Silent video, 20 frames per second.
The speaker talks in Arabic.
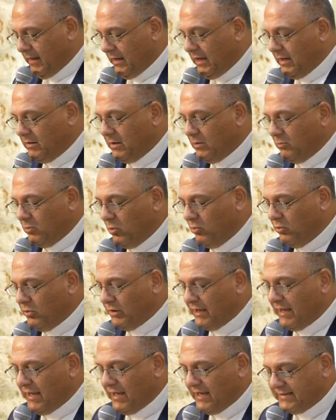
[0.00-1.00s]
لنمو
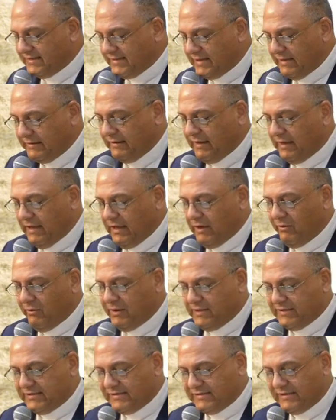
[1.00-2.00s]
رياسته
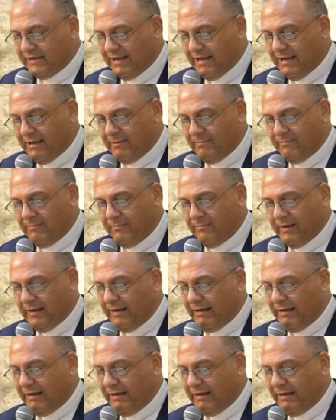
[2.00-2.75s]
وللسلام